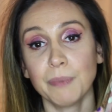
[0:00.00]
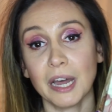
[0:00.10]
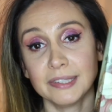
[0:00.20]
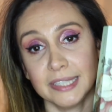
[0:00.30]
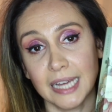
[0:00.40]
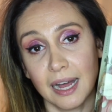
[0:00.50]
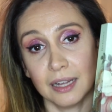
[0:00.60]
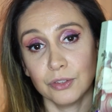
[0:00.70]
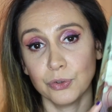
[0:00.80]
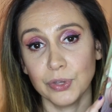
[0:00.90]
partie
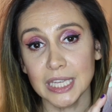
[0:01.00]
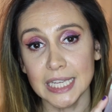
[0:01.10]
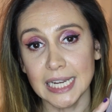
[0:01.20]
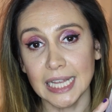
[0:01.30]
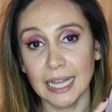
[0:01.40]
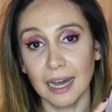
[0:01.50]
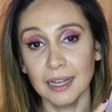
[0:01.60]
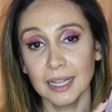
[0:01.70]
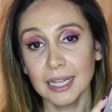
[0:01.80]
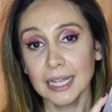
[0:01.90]
1 de
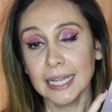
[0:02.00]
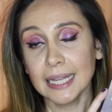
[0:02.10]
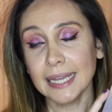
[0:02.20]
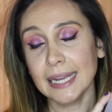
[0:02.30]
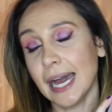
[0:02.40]
Helena. Et